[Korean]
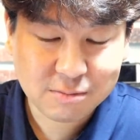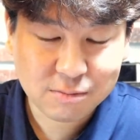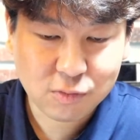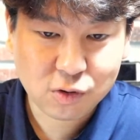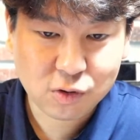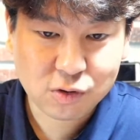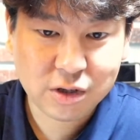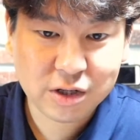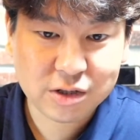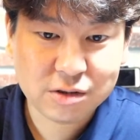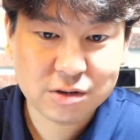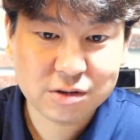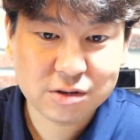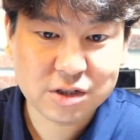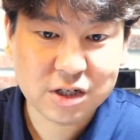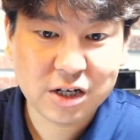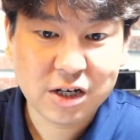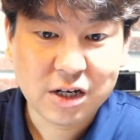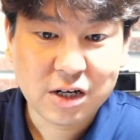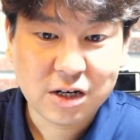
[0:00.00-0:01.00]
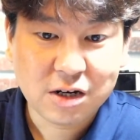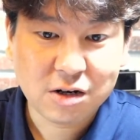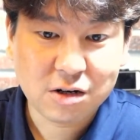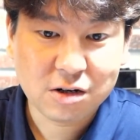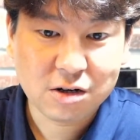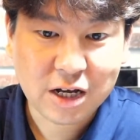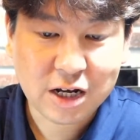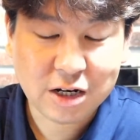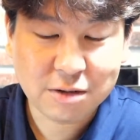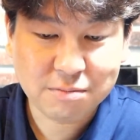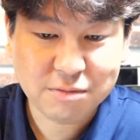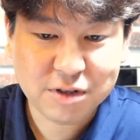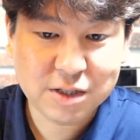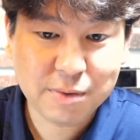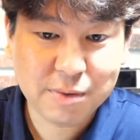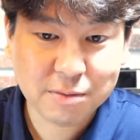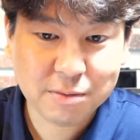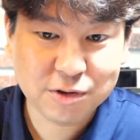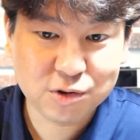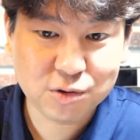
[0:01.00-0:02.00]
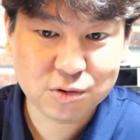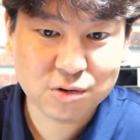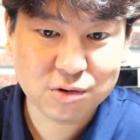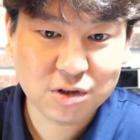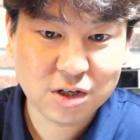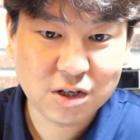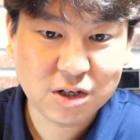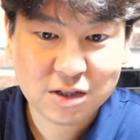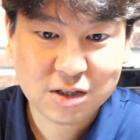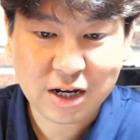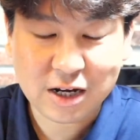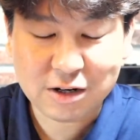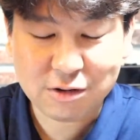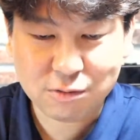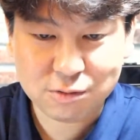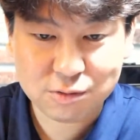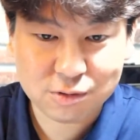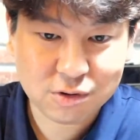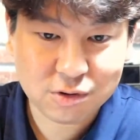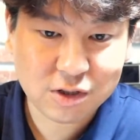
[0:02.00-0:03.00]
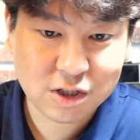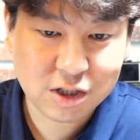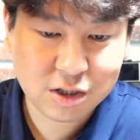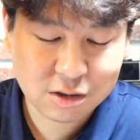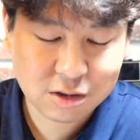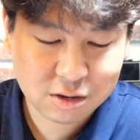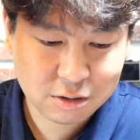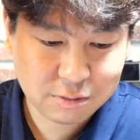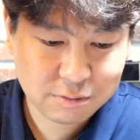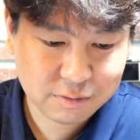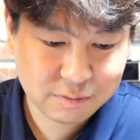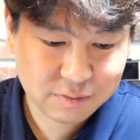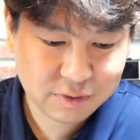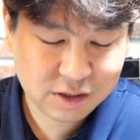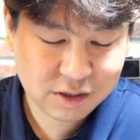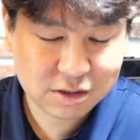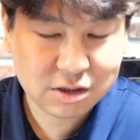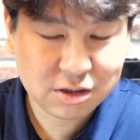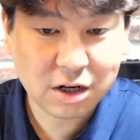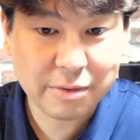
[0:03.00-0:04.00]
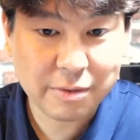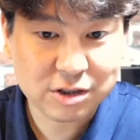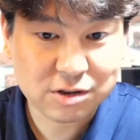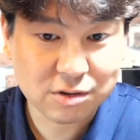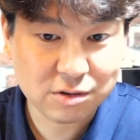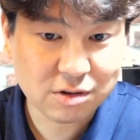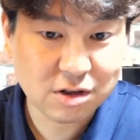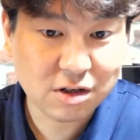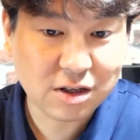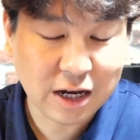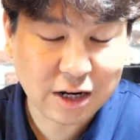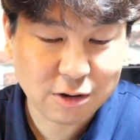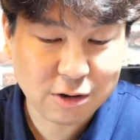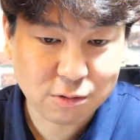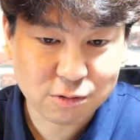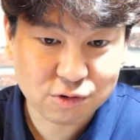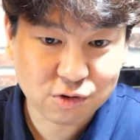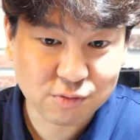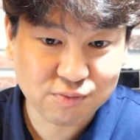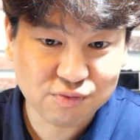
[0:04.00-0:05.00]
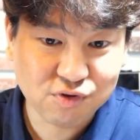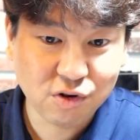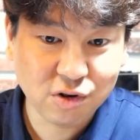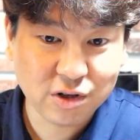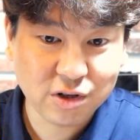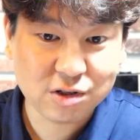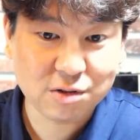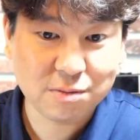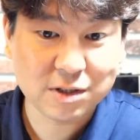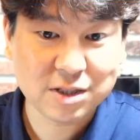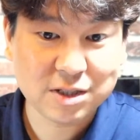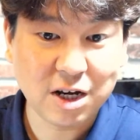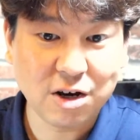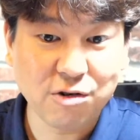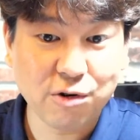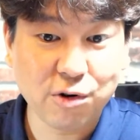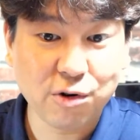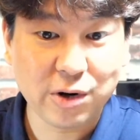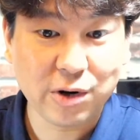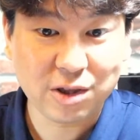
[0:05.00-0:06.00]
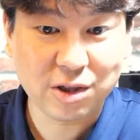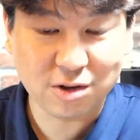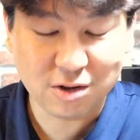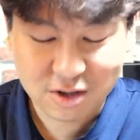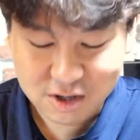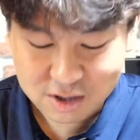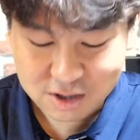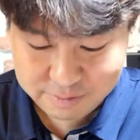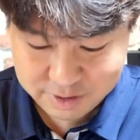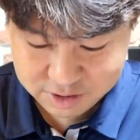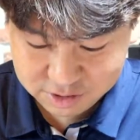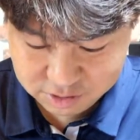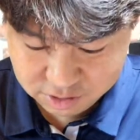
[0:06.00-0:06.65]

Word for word: 뭐 그래서 이제 어, 다른 이방 민족들이 다른 곳으로 이, 어, 이스라엘 백성들을 다른 곳으로 불러내서 막 싸우려고 했던 막